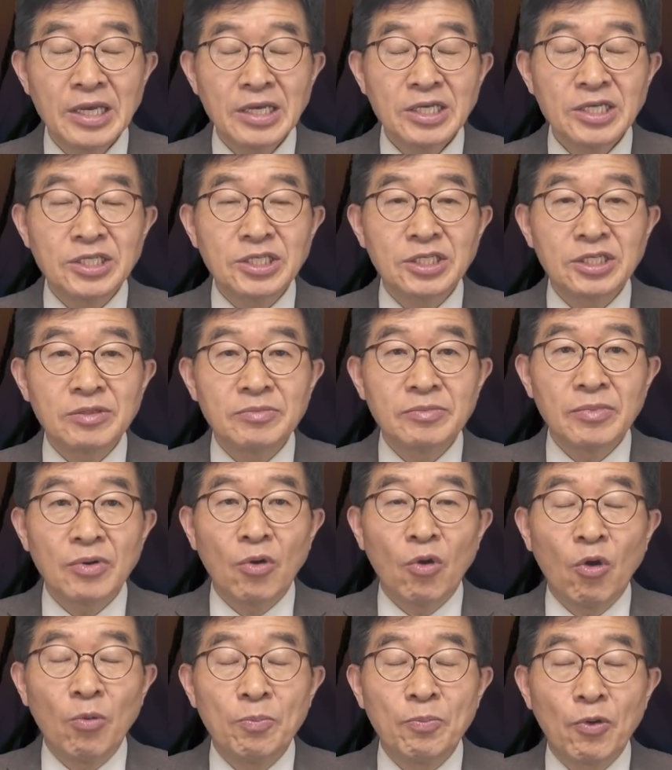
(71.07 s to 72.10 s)

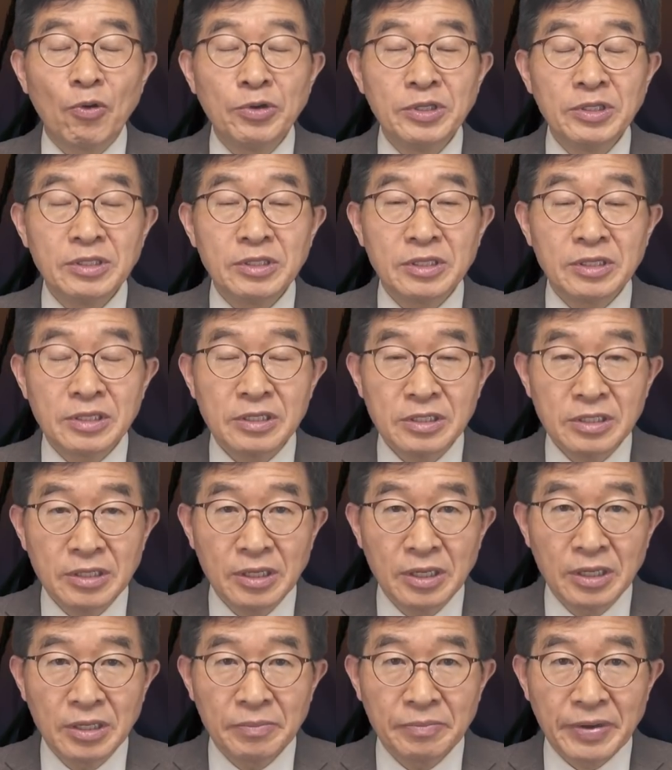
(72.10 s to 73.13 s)
2.5포인트를
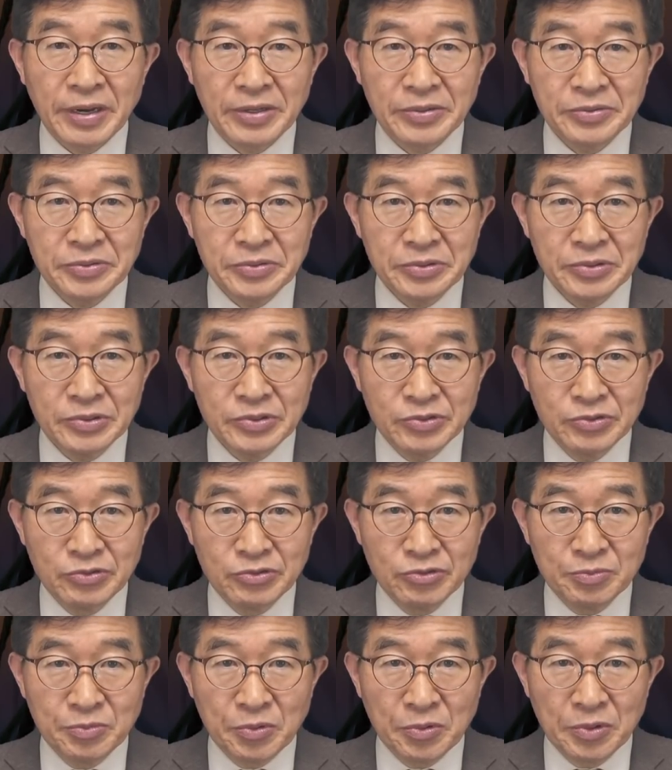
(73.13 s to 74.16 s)
바로 윤
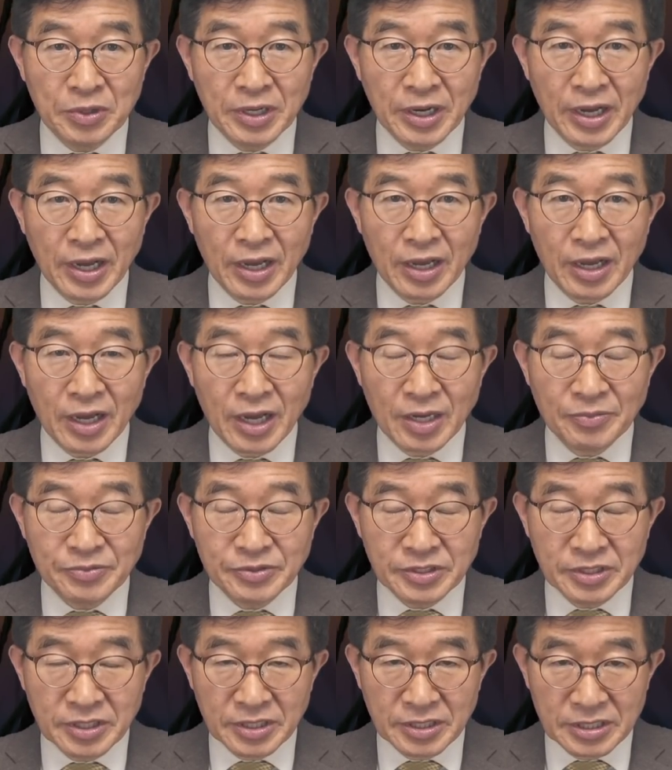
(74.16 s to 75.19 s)
후보가
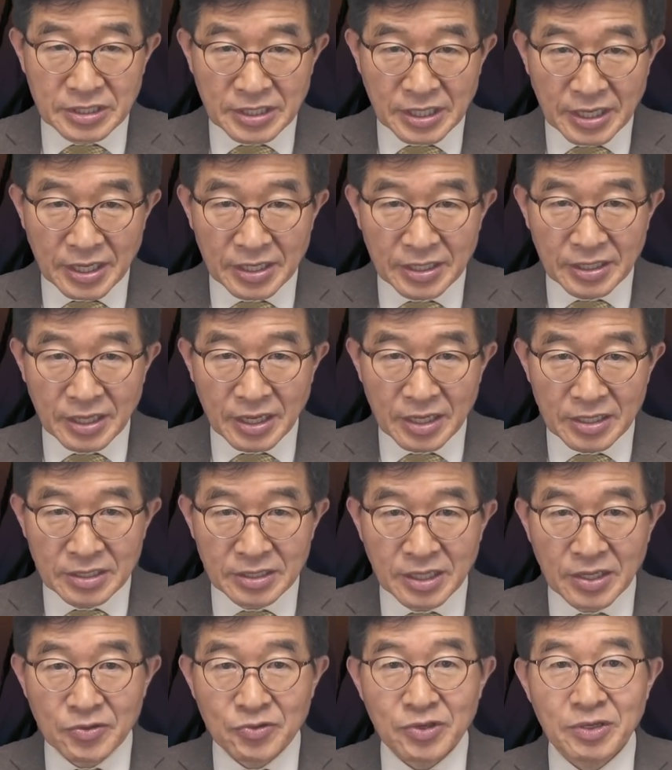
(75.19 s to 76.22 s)
앞서기 시작했다는
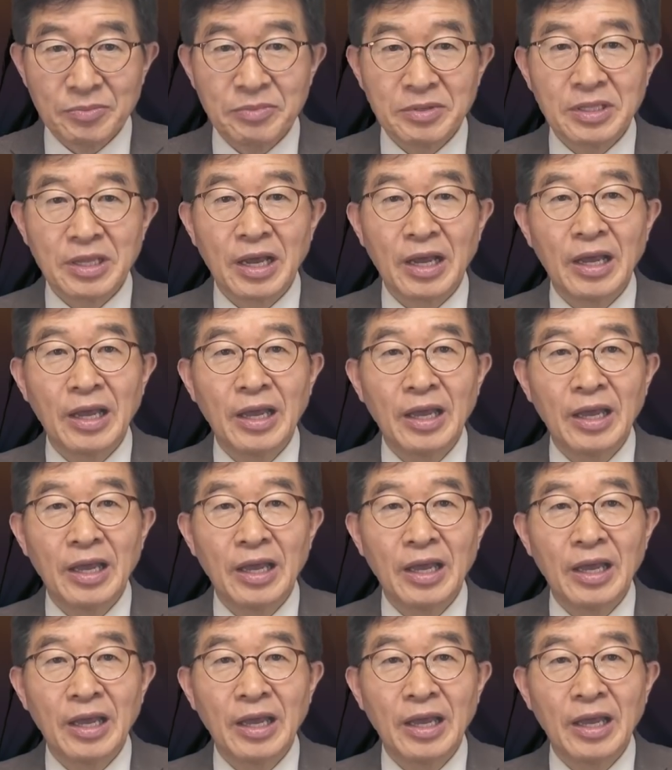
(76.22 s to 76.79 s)
내용입니다.